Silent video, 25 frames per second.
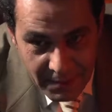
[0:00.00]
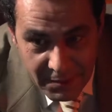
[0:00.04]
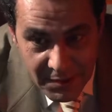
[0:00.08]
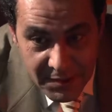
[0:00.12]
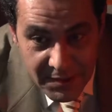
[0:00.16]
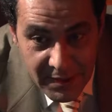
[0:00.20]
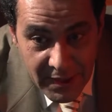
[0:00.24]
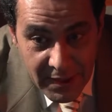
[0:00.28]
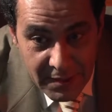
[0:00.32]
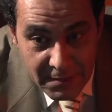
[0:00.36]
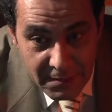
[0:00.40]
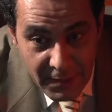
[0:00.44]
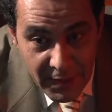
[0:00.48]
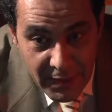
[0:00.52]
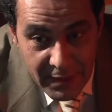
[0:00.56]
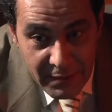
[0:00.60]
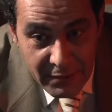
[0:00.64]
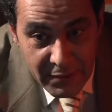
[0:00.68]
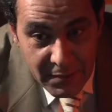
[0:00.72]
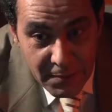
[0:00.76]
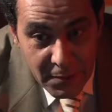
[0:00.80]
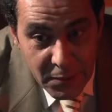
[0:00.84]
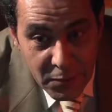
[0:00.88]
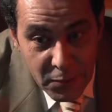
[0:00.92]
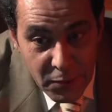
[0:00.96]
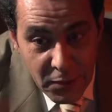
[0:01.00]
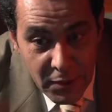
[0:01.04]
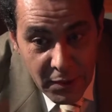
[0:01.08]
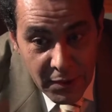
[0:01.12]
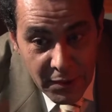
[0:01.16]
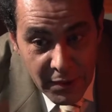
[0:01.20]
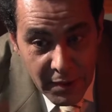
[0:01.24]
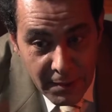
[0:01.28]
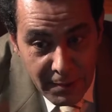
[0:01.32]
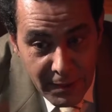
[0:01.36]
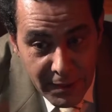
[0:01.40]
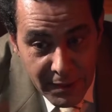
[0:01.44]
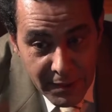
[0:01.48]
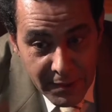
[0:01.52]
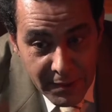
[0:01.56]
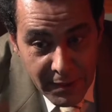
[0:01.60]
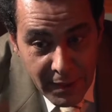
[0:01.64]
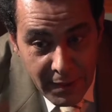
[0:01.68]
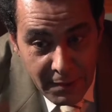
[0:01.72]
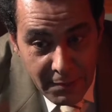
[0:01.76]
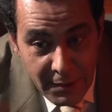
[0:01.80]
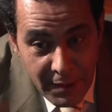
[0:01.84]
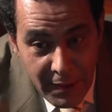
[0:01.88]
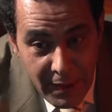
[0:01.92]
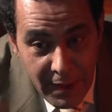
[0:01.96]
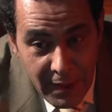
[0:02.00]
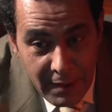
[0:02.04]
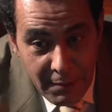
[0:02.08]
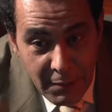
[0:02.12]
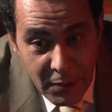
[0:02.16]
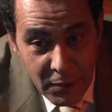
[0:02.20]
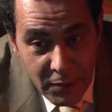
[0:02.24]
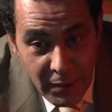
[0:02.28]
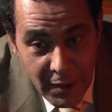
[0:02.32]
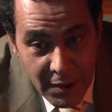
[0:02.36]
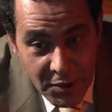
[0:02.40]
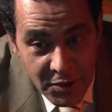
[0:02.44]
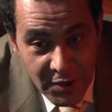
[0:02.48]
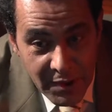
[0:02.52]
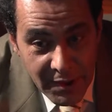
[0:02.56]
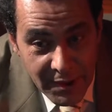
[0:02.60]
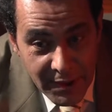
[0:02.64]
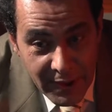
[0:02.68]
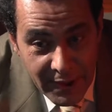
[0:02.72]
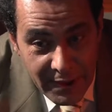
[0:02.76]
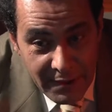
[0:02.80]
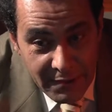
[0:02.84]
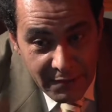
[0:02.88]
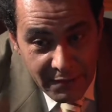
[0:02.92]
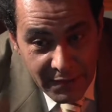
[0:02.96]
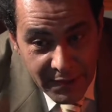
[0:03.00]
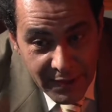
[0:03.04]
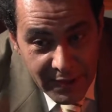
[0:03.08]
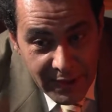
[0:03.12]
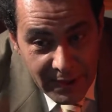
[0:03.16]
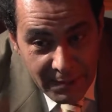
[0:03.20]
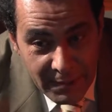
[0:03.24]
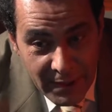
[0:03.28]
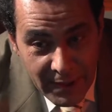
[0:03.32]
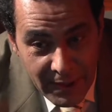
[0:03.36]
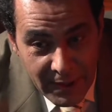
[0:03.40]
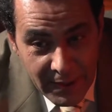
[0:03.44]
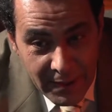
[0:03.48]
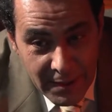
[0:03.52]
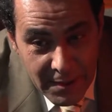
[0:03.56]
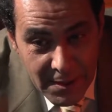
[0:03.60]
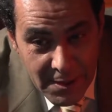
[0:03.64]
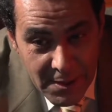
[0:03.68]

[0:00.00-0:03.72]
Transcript: أنا من ساعة ما عرفت موضوع الإضراب عن الطعام اللي عمله ده عشان يتعين في الجامعة